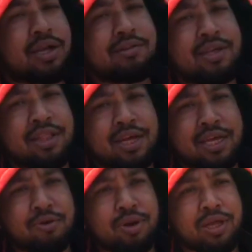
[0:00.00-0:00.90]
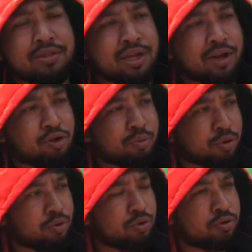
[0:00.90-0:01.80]
কাছে থাকে এগুলি যারা
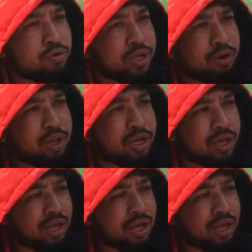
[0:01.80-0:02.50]
কবর খনন করে এগুলি